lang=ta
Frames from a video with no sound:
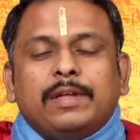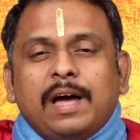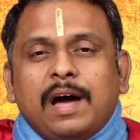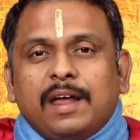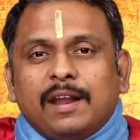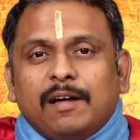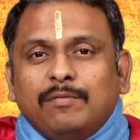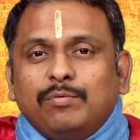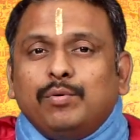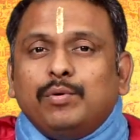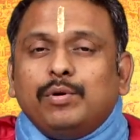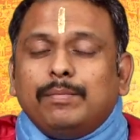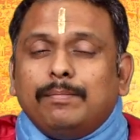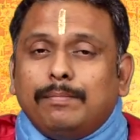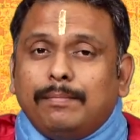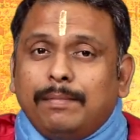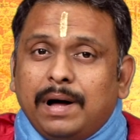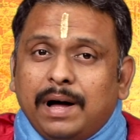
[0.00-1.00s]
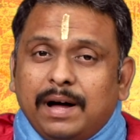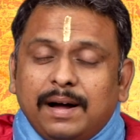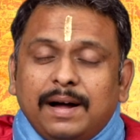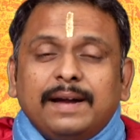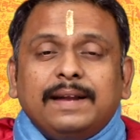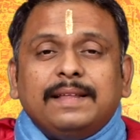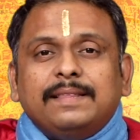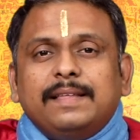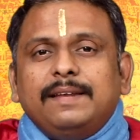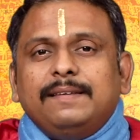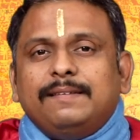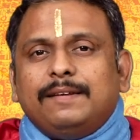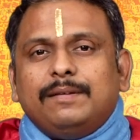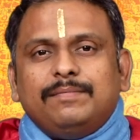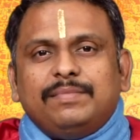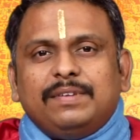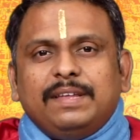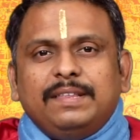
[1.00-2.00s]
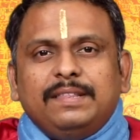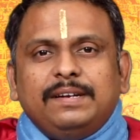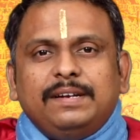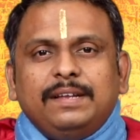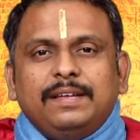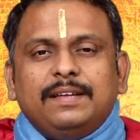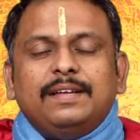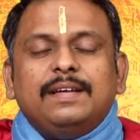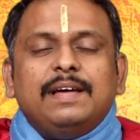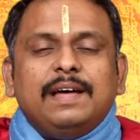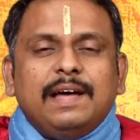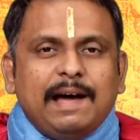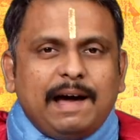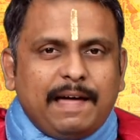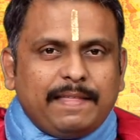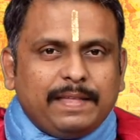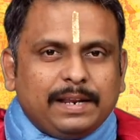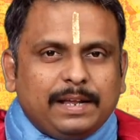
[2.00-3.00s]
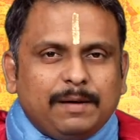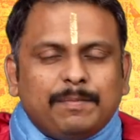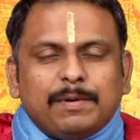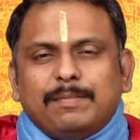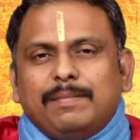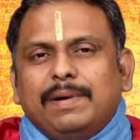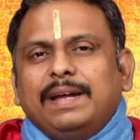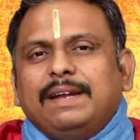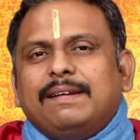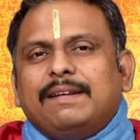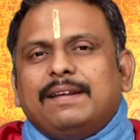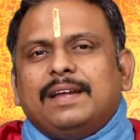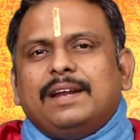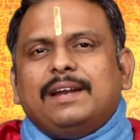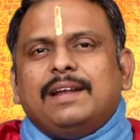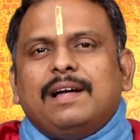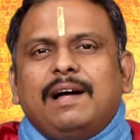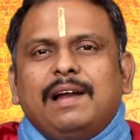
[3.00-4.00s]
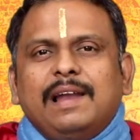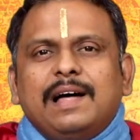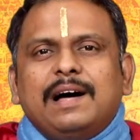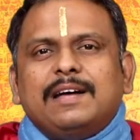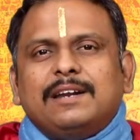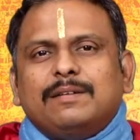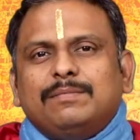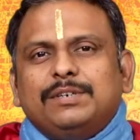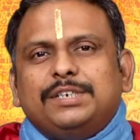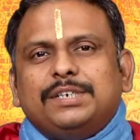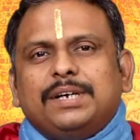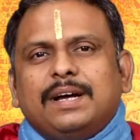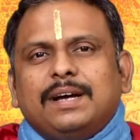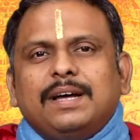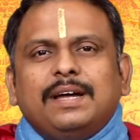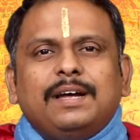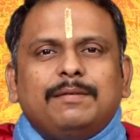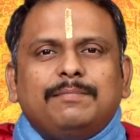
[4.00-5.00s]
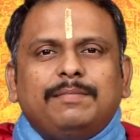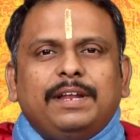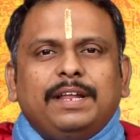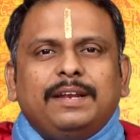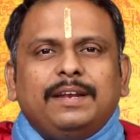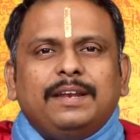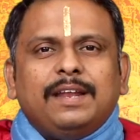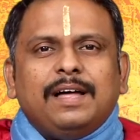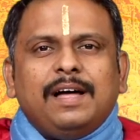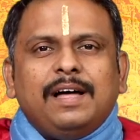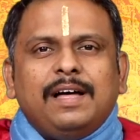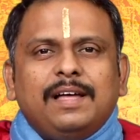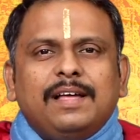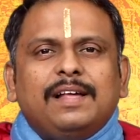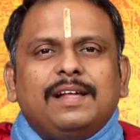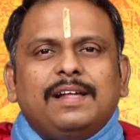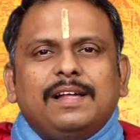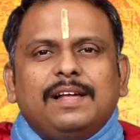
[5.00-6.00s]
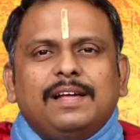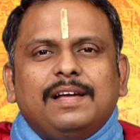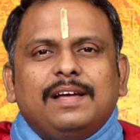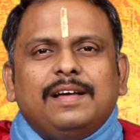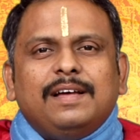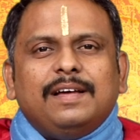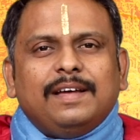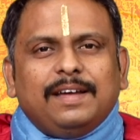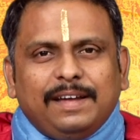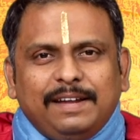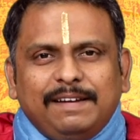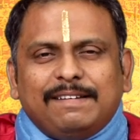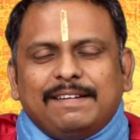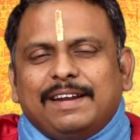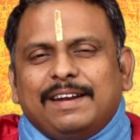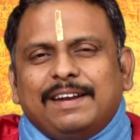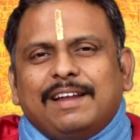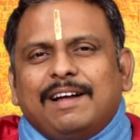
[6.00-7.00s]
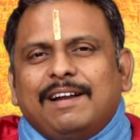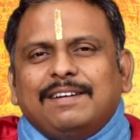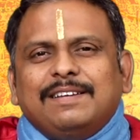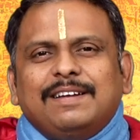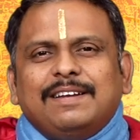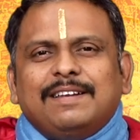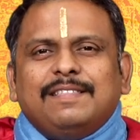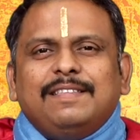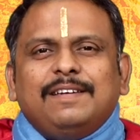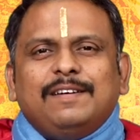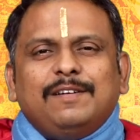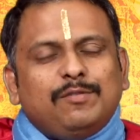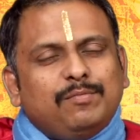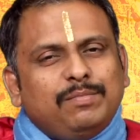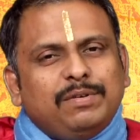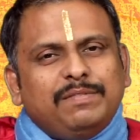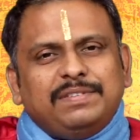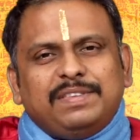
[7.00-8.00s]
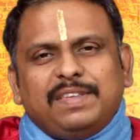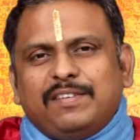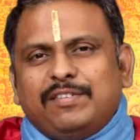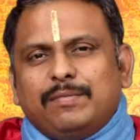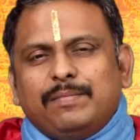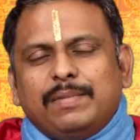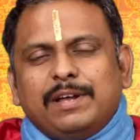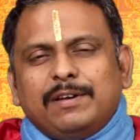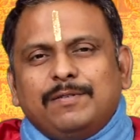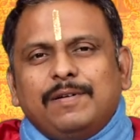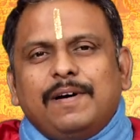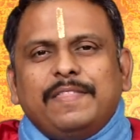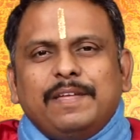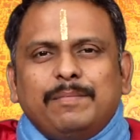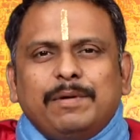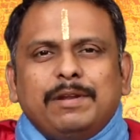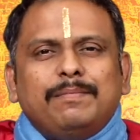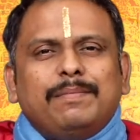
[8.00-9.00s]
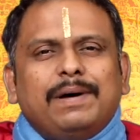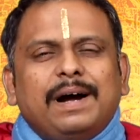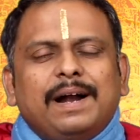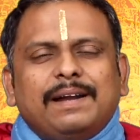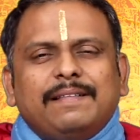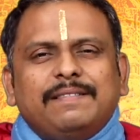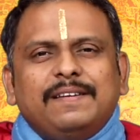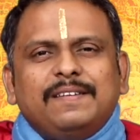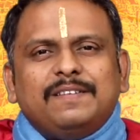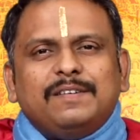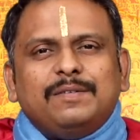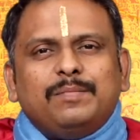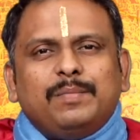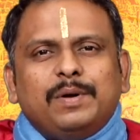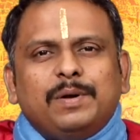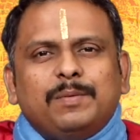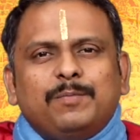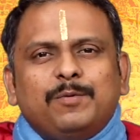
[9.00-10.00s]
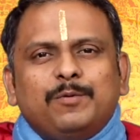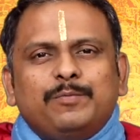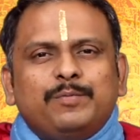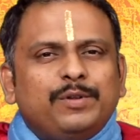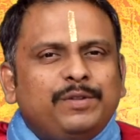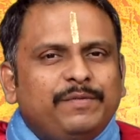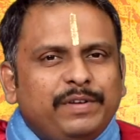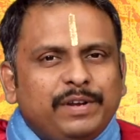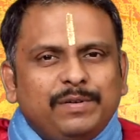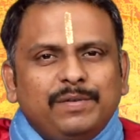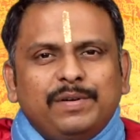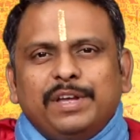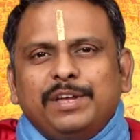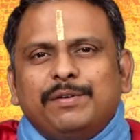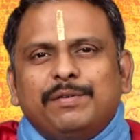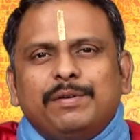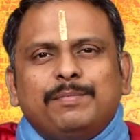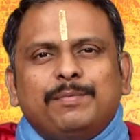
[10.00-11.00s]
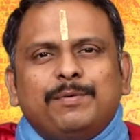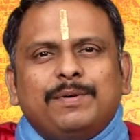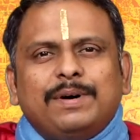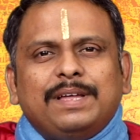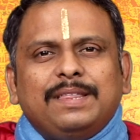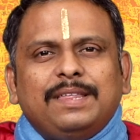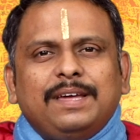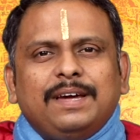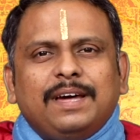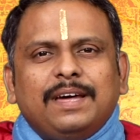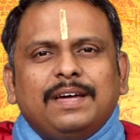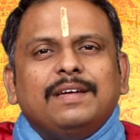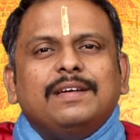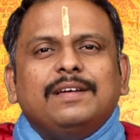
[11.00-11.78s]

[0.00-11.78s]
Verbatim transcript: யாராவது ஒரு மகான தரிசனம் செய்துட்டு அதற்கப்புறமா இன்றைய நாளை ஆரம்பித்தாங்க அப்படின்னா இன்றைய நாளுங்கிறது ரொம்ப விசேஷமாக இருக்கும் அதே மாதிரி மகான தரிசனம் பண்ண போகும்போது வெறும் கையோடு போகாதீங்க